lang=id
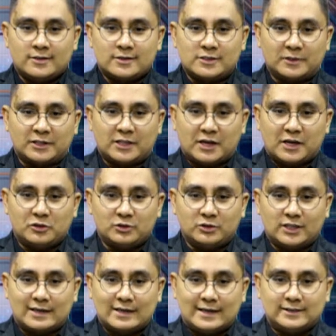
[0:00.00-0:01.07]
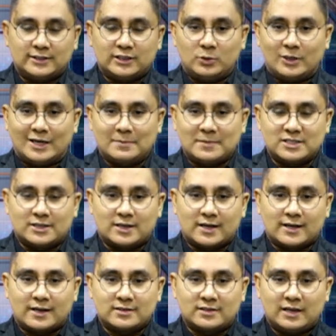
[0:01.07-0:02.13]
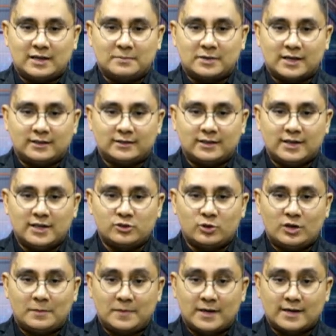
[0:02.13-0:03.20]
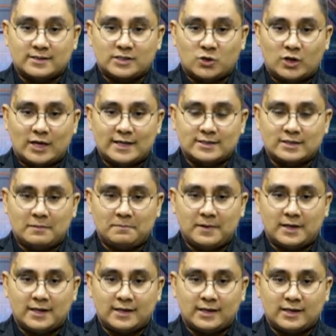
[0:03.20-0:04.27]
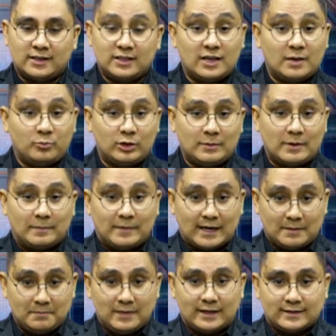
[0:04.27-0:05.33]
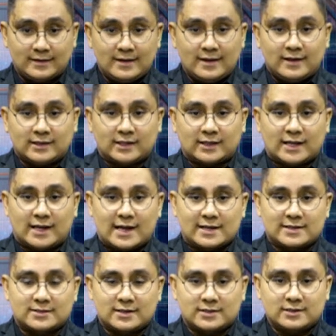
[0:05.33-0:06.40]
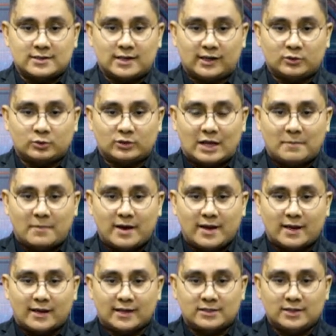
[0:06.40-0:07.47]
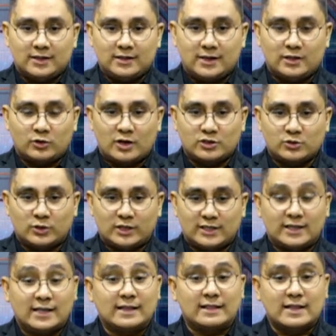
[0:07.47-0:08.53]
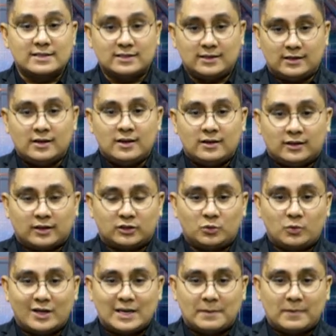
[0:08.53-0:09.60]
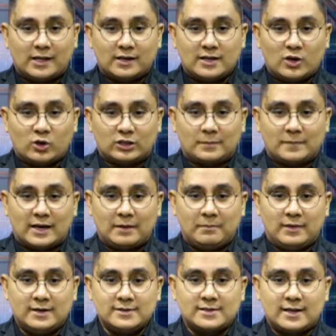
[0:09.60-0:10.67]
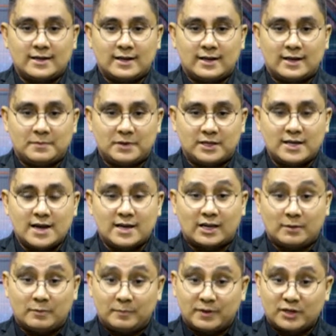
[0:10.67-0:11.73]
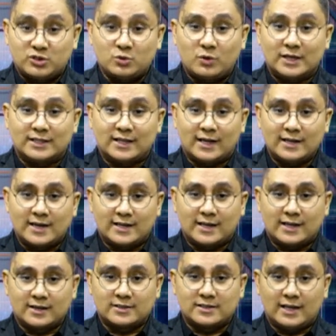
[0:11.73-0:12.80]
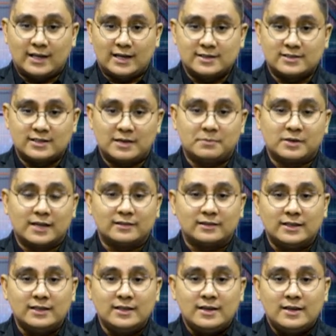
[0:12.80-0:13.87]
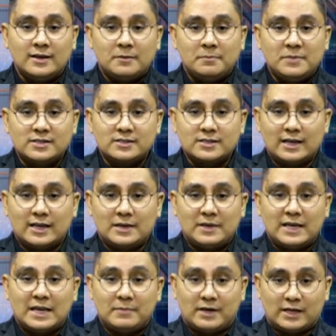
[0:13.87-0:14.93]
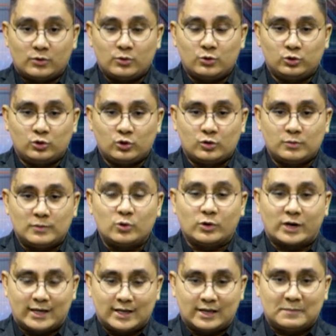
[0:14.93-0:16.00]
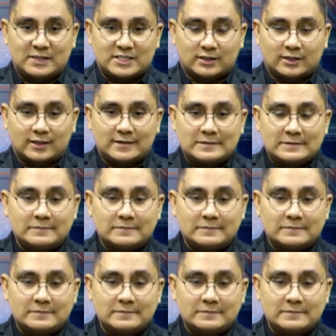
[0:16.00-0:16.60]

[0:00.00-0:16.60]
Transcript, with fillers: Sementara itu terkait keluhan masyarakat Sila Beranti dan juga pihak sekolah SMP Negeri 35 Palembang tentang akses jalan utama yang kecil dan juga sulit dilintasi, Ketua DPRD Kota Palembang Zainal Abidin akan memperjuangkan agar jalan Sila Beranti bisa lebih lebar untuk mengurangi kemacetan.